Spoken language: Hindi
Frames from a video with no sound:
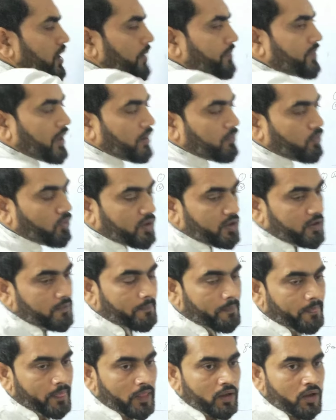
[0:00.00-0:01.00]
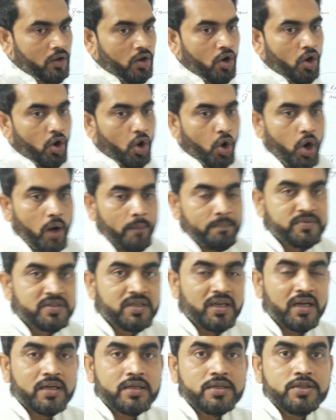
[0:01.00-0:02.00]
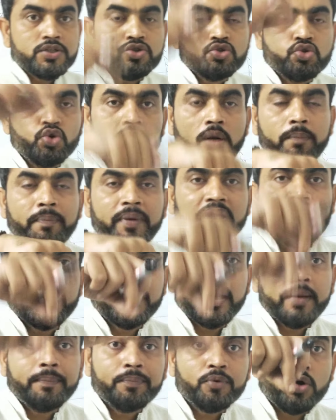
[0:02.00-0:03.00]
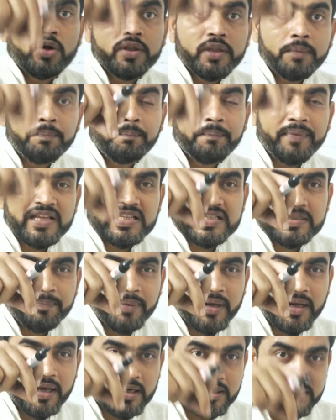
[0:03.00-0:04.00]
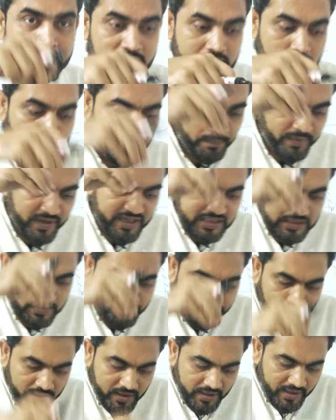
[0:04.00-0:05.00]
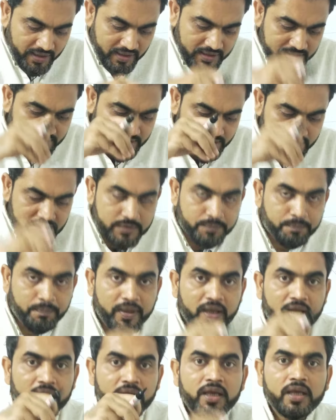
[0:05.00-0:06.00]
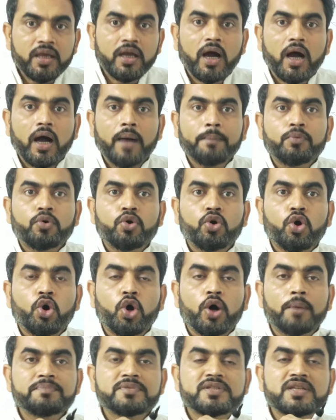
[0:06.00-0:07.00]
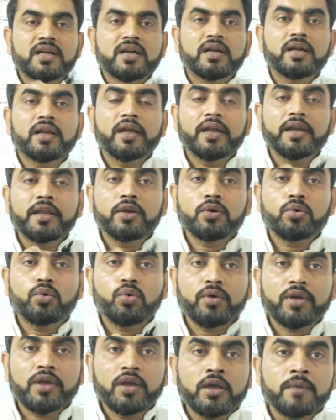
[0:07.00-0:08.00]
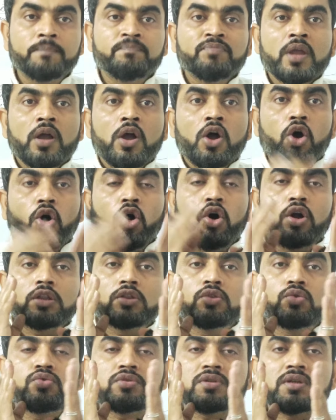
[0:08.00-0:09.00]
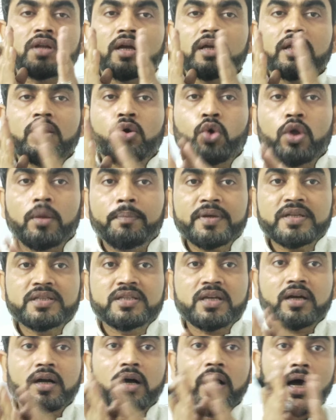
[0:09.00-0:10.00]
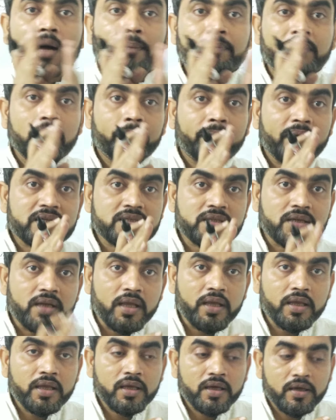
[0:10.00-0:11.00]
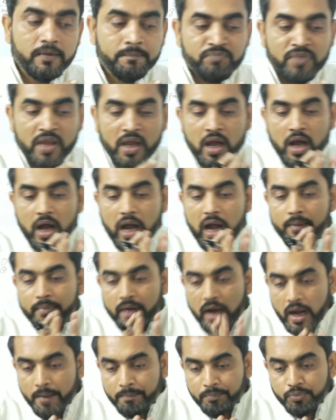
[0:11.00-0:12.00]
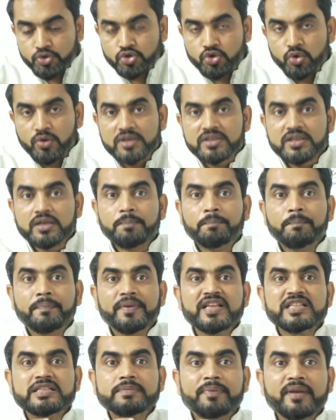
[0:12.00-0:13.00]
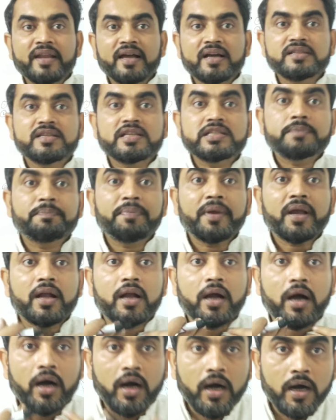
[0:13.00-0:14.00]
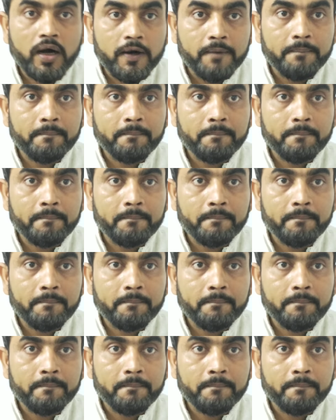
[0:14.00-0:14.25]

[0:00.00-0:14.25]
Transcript: आप क्या बोले ऑब्जेक्ट शुड बी केप्ट ऑन द प्रिंसिपल एक्सिस प्रिंसिपल एक्सिस पे ही आपको ऑब्जेक्ट लेनी होगी और दूसरा कोई भी जगह आपके पास नहीं है अब आप पूछोगे सर प्रिंसिपल एक्सिस पे कहाँ